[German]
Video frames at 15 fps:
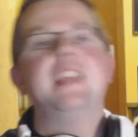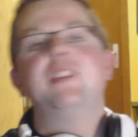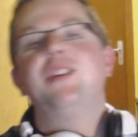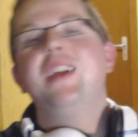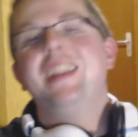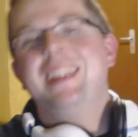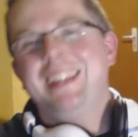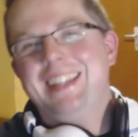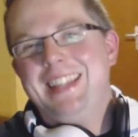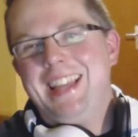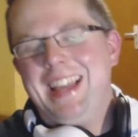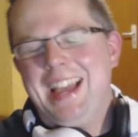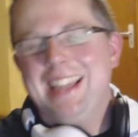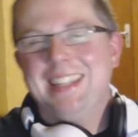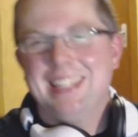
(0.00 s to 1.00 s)
Nein,
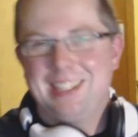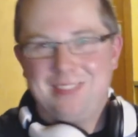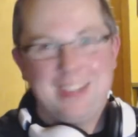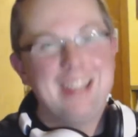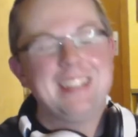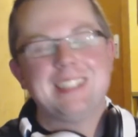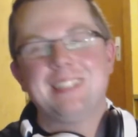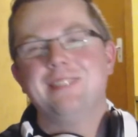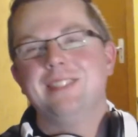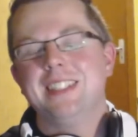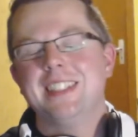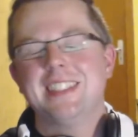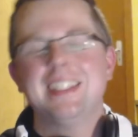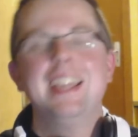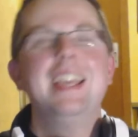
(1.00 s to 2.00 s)
das war jetzt ein
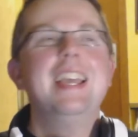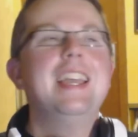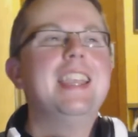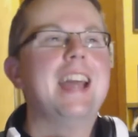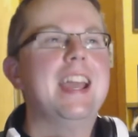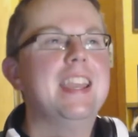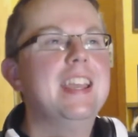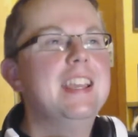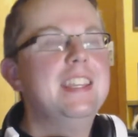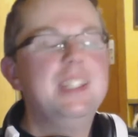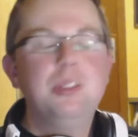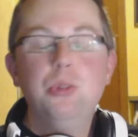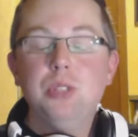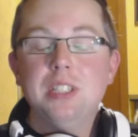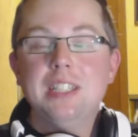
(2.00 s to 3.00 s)
Witz. Nein,
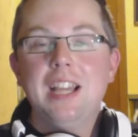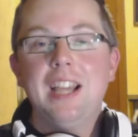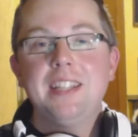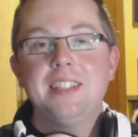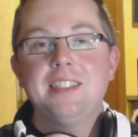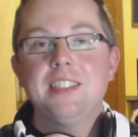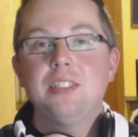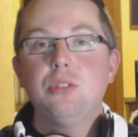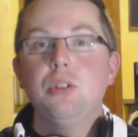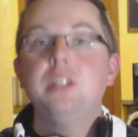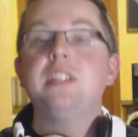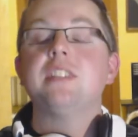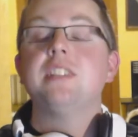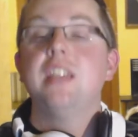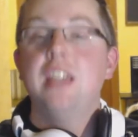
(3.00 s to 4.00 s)
die gute Nachricht ist
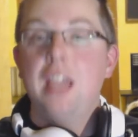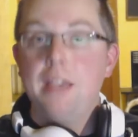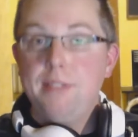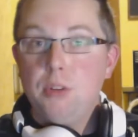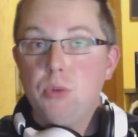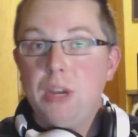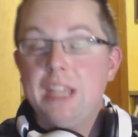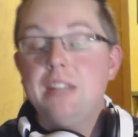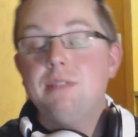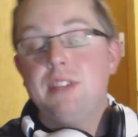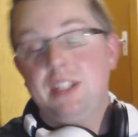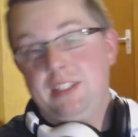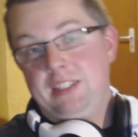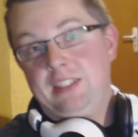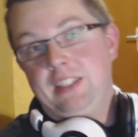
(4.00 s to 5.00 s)
natürlich, dass Heavy
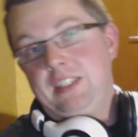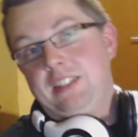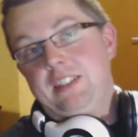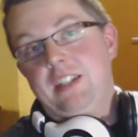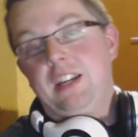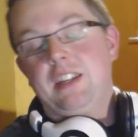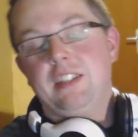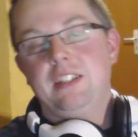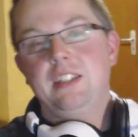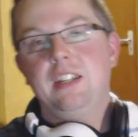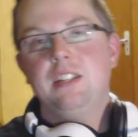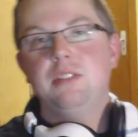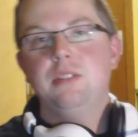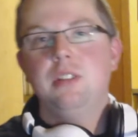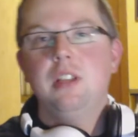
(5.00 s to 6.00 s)
Rain weitergehen kann.
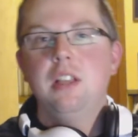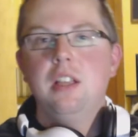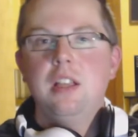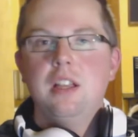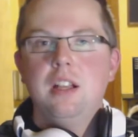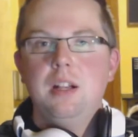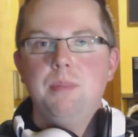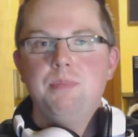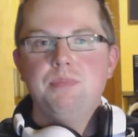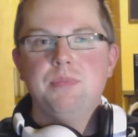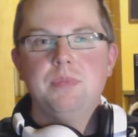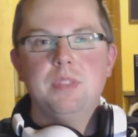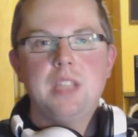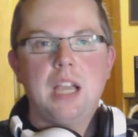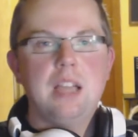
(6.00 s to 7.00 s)
Ne? Also,
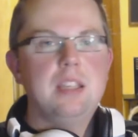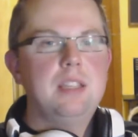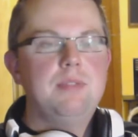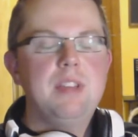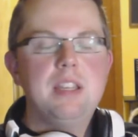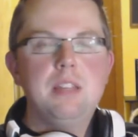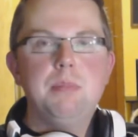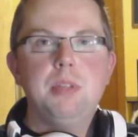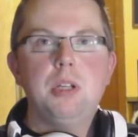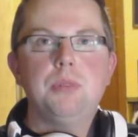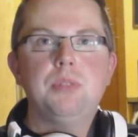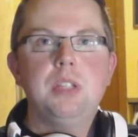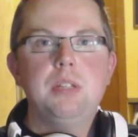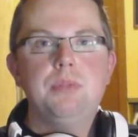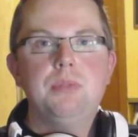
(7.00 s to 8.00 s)
ähm, ja, ich werde mich auf